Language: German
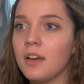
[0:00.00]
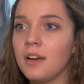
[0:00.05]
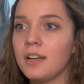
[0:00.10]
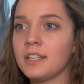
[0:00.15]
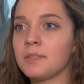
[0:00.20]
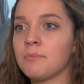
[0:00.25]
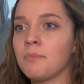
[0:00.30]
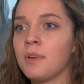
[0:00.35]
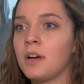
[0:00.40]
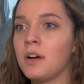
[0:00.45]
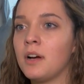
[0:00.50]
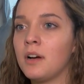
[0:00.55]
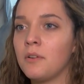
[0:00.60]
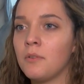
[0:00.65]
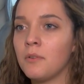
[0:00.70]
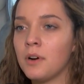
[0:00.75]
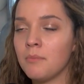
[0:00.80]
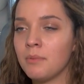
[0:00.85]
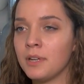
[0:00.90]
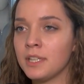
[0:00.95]
Also man
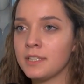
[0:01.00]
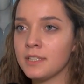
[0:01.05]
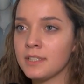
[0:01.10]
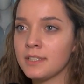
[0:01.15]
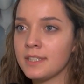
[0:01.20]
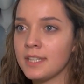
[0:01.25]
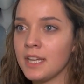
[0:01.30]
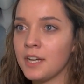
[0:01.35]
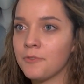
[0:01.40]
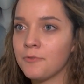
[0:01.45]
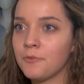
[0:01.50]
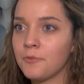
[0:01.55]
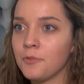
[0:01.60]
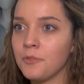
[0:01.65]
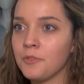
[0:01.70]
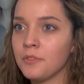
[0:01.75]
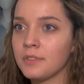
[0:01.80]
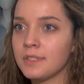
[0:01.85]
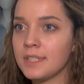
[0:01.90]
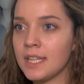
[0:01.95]
arbeitet sehr
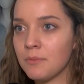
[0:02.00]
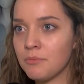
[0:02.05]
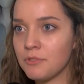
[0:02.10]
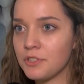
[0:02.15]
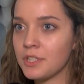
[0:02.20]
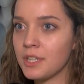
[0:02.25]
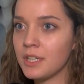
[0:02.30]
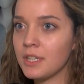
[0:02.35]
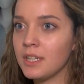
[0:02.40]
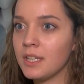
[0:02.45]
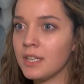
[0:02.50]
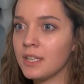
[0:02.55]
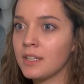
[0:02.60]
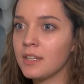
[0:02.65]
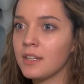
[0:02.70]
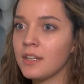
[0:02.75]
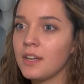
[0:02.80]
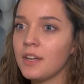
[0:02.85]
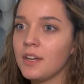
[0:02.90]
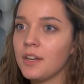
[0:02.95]
viel selbstständig